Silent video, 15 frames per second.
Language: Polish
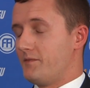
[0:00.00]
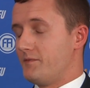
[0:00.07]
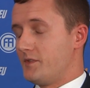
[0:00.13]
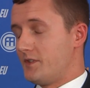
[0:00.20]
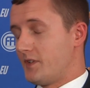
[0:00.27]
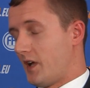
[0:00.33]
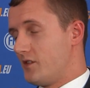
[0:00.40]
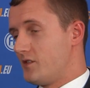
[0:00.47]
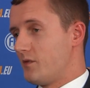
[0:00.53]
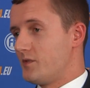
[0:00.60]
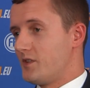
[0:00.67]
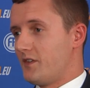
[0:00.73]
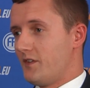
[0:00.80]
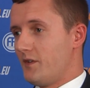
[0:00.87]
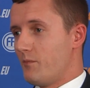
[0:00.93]
z
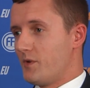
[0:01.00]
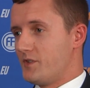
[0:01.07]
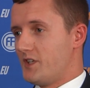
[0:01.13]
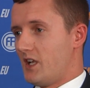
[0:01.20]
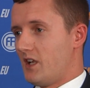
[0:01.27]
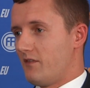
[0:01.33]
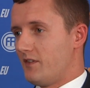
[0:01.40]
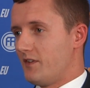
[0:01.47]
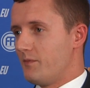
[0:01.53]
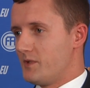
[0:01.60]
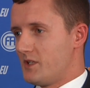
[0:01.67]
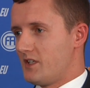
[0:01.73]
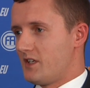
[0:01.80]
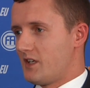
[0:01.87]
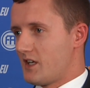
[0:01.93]
chęcią się z nim podzielę, więc
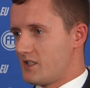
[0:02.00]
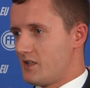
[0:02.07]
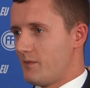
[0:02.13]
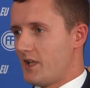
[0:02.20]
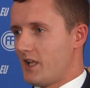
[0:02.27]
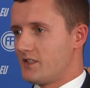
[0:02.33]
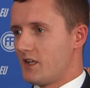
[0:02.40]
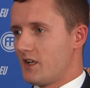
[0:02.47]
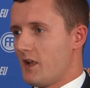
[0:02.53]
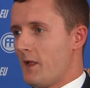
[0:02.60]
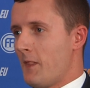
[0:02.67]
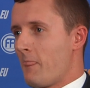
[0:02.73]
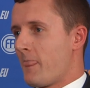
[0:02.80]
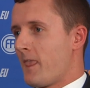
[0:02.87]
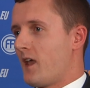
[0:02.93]
myślę, że każdy menadżer,
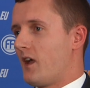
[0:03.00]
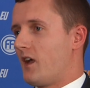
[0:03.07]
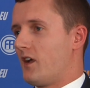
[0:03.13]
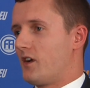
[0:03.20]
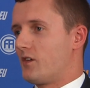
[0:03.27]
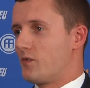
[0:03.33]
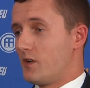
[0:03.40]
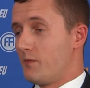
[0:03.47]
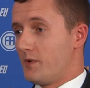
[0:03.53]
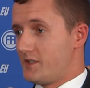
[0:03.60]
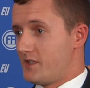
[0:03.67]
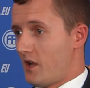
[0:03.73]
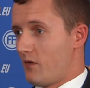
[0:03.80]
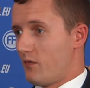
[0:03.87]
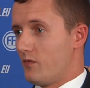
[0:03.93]
który by
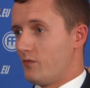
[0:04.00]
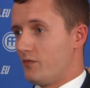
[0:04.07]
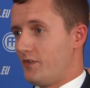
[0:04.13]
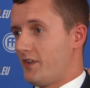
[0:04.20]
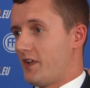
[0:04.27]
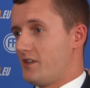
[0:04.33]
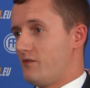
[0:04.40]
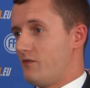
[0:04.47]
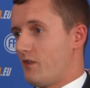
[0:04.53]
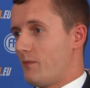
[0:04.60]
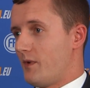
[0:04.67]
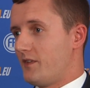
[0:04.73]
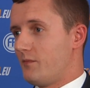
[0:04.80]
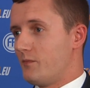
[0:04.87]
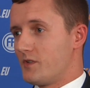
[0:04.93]
chciał uzyskać
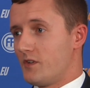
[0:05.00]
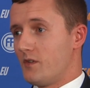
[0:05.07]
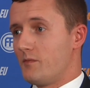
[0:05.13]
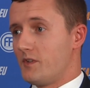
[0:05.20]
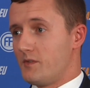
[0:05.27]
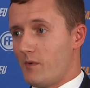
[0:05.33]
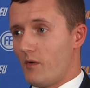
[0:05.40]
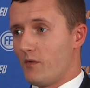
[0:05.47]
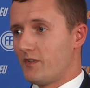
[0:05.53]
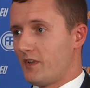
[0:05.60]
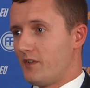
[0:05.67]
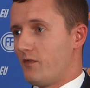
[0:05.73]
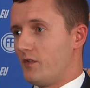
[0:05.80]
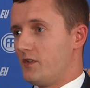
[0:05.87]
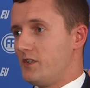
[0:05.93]
informację, może do mnie śmiało
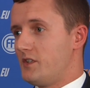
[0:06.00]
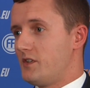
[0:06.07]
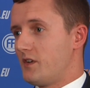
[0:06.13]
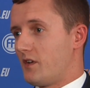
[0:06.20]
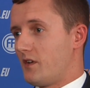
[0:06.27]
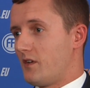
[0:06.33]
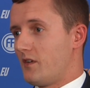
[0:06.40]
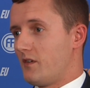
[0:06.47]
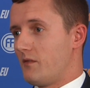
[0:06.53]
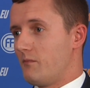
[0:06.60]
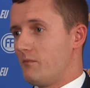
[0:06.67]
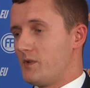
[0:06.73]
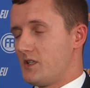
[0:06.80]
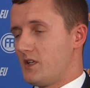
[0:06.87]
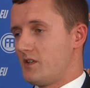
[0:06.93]
zadzwonić.
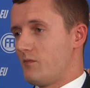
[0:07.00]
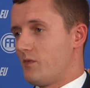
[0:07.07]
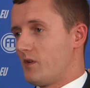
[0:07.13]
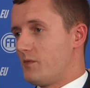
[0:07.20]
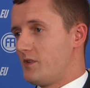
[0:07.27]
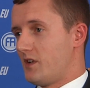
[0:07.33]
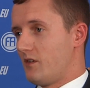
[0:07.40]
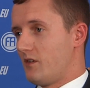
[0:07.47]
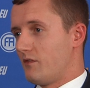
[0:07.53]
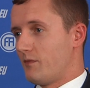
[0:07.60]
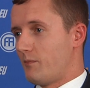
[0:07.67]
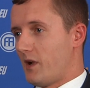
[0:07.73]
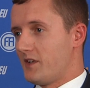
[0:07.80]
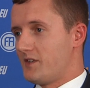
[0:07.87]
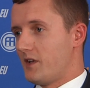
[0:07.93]
Myślę, że mogę być na
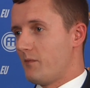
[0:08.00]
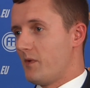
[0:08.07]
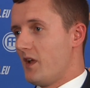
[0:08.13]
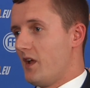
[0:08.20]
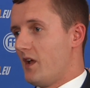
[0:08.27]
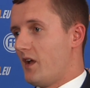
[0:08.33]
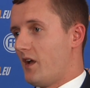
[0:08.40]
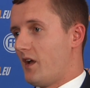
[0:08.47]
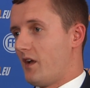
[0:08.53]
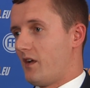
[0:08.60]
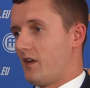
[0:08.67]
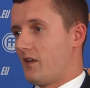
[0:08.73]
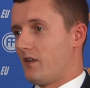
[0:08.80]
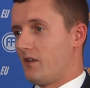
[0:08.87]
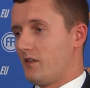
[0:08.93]
wsparciem
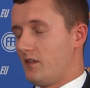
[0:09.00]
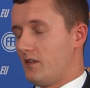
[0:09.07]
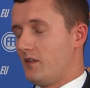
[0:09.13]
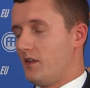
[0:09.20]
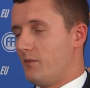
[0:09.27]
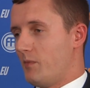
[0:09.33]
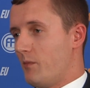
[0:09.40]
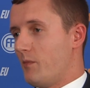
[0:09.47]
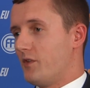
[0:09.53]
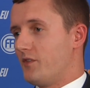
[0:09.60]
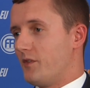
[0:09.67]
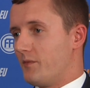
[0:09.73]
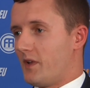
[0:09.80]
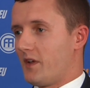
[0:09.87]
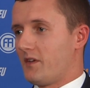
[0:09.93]
i, i
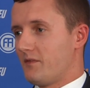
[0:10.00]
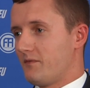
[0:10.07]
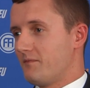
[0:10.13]
pomocą. Tak?